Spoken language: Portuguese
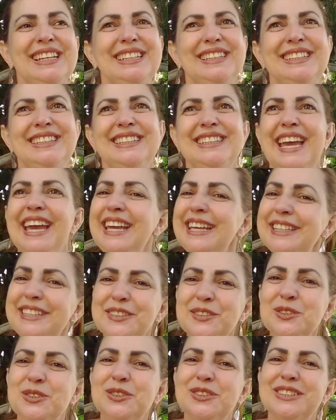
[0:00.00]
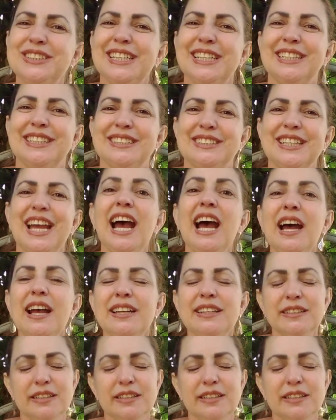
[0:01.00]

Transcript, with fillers: E é isso, gente. Ah,